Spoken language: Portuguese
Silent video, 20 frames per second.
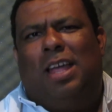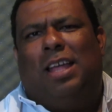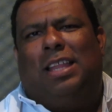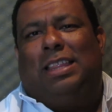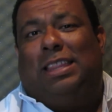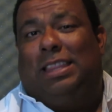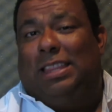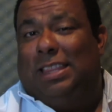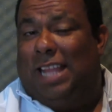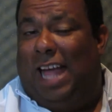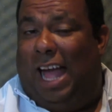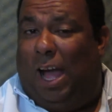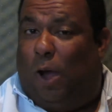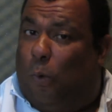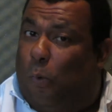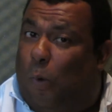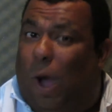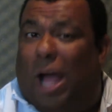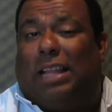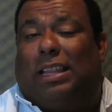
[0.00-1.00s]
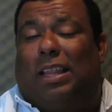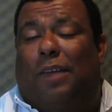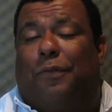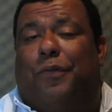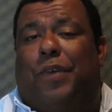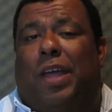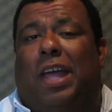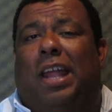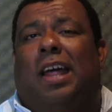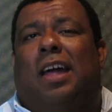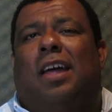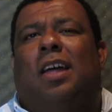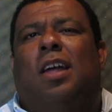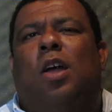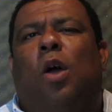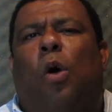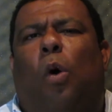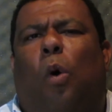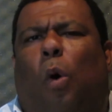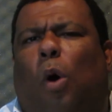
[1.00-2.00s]
na quarta-feira,
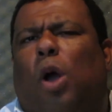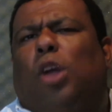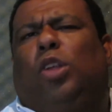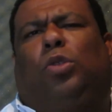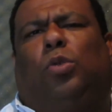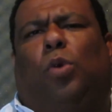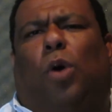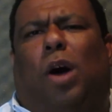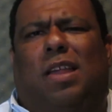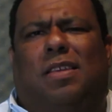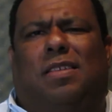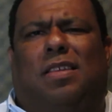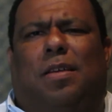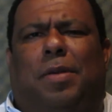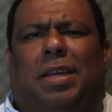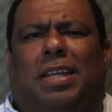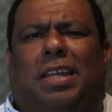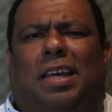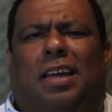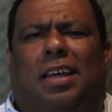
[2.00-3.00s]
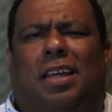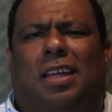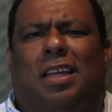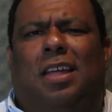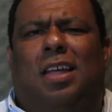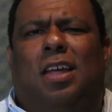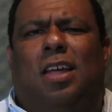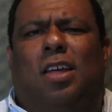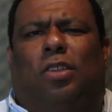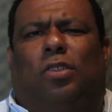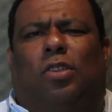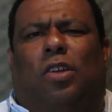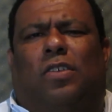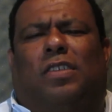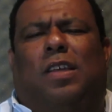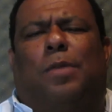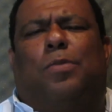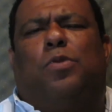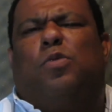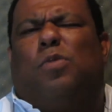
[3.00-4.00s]
8 horas da manhã,
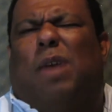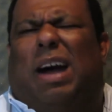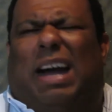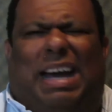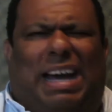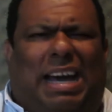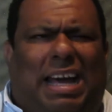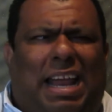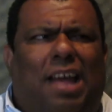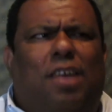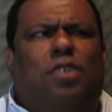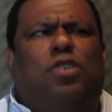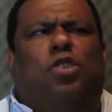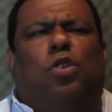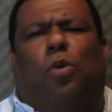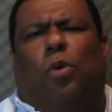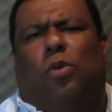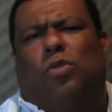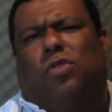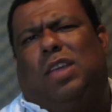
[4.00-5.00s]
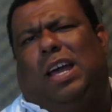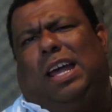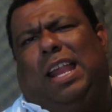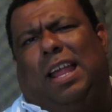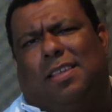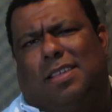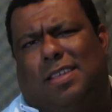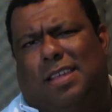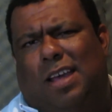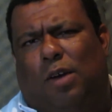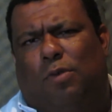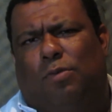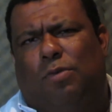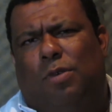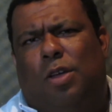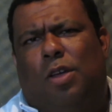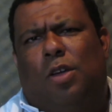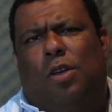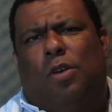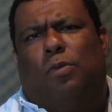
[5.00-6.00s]
nós temos uma grande consagração,
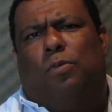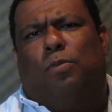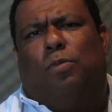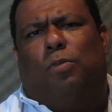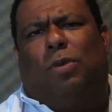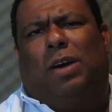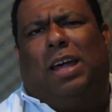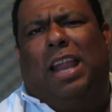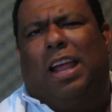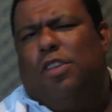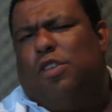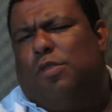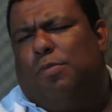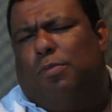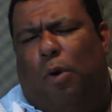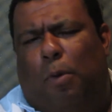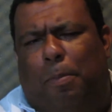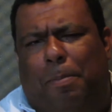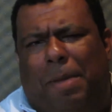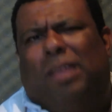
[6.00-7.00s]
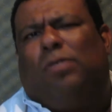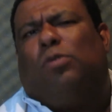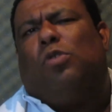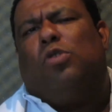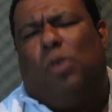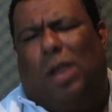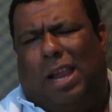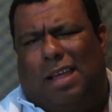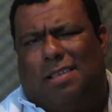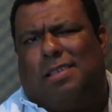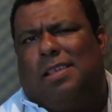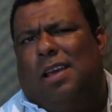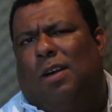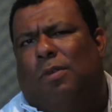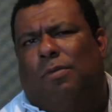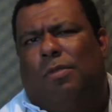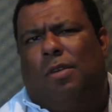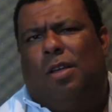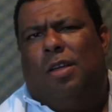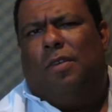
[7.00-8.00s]
um grande momento de
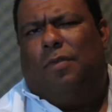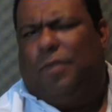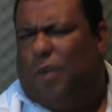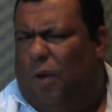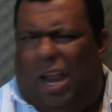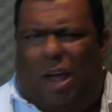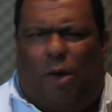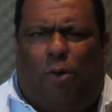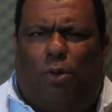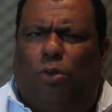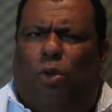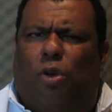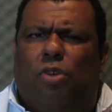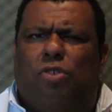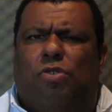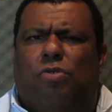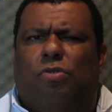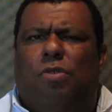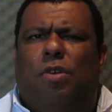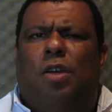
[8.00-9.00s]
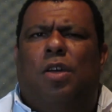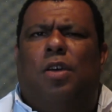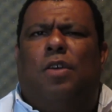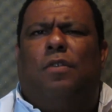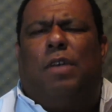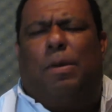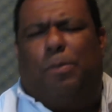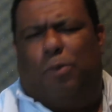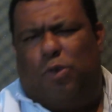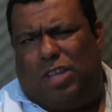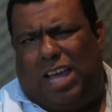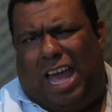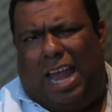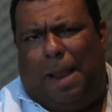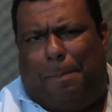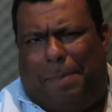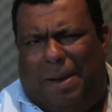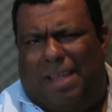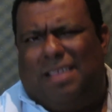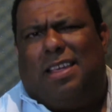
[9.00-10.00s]
oração. Vem orar conosco, vem buscar
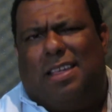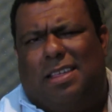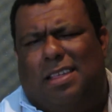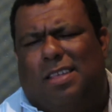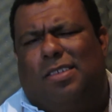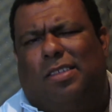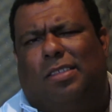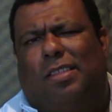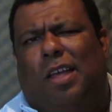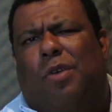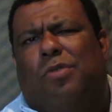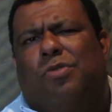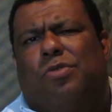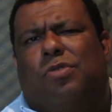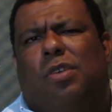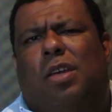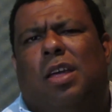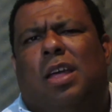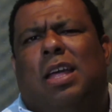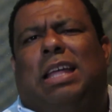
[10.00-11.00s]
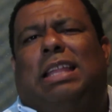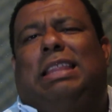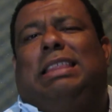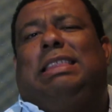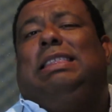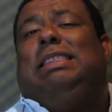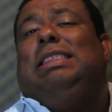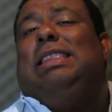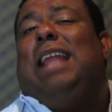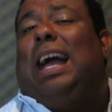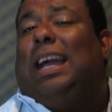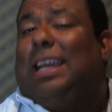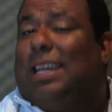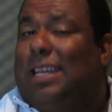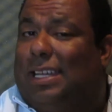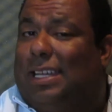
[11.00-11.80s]
a presença de Deus. Na